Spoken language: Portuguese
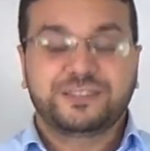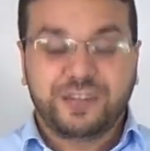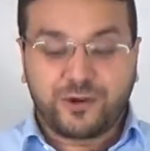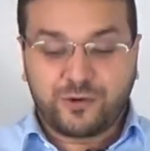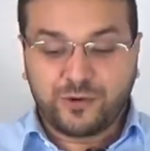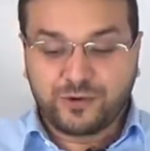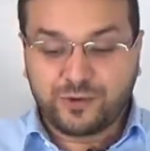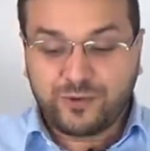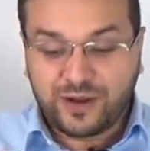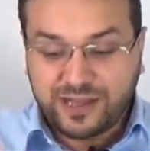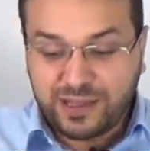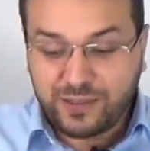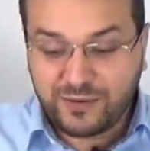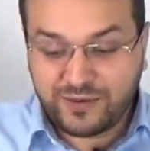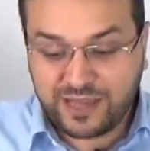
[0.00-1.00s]
de acordo com
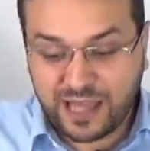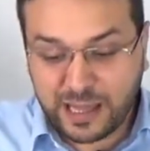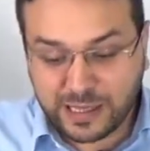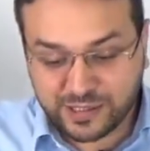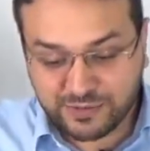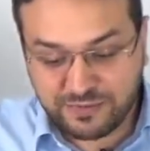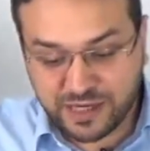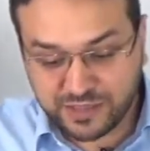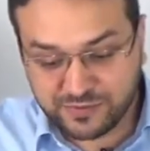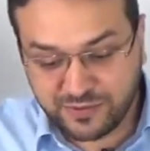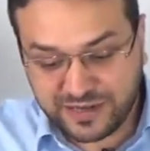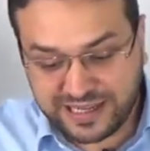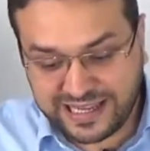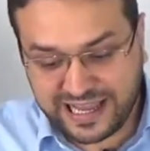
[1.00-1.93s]
aquilo que elas mesmo